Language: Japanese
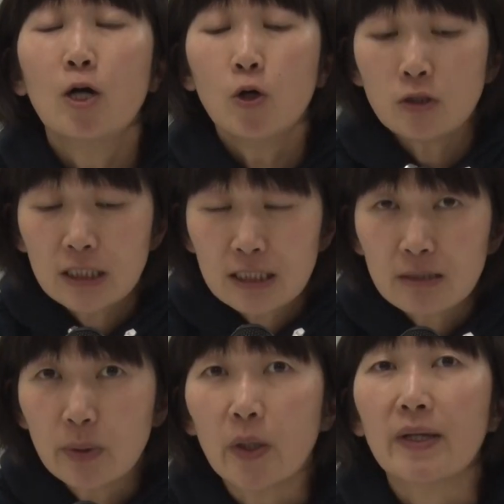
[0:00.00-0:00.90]
本
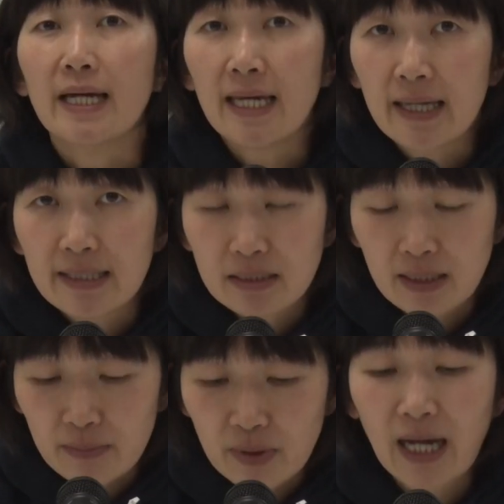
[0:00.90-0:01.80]
日も
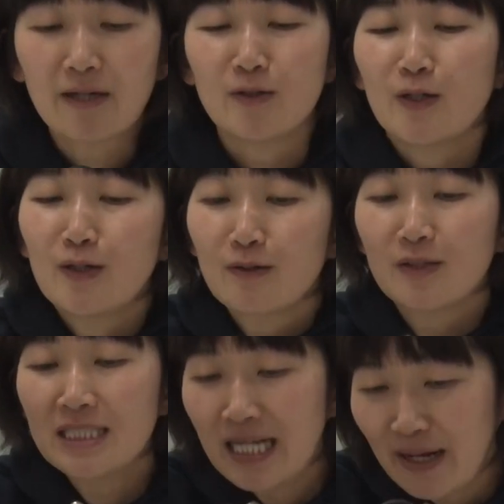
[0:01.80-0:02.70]
ASMR、
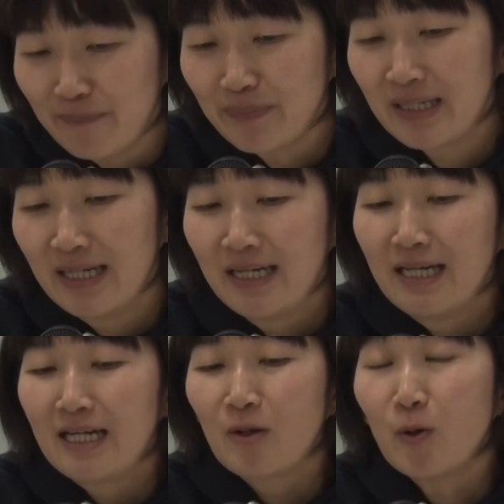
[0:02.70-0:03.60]
こちら、
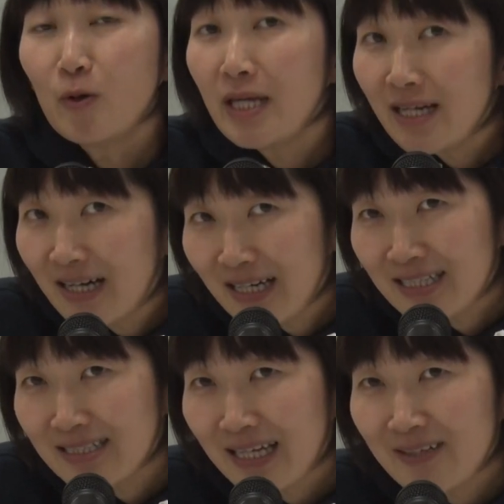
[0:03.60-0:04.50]
講演会
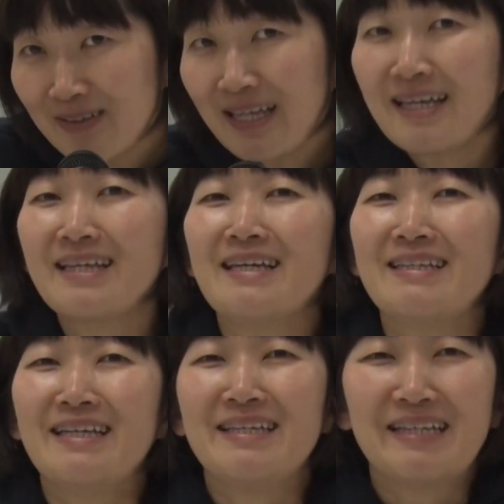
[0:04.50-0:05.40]
スタイルで
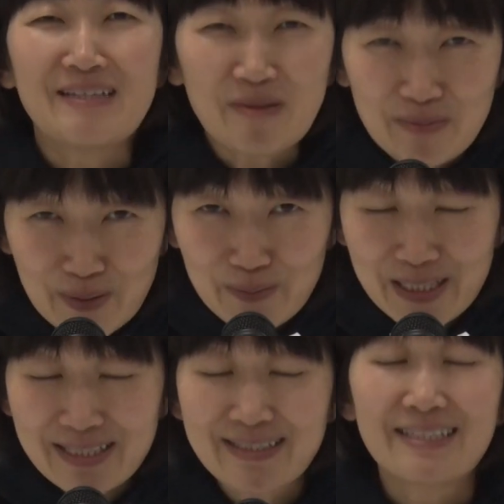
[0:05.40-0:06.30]
やっていきたいと思い
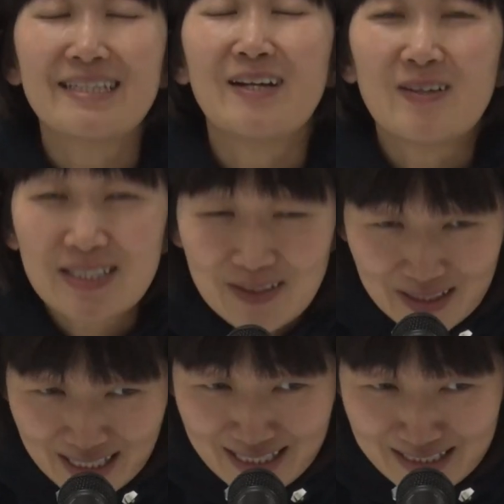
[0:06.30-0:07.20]
ます。よろしくお
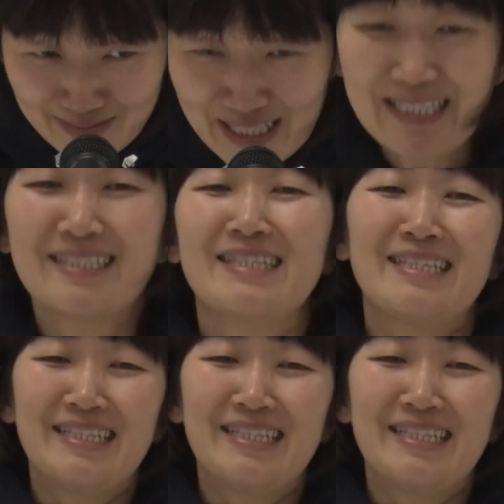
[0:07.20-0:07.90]
願いします。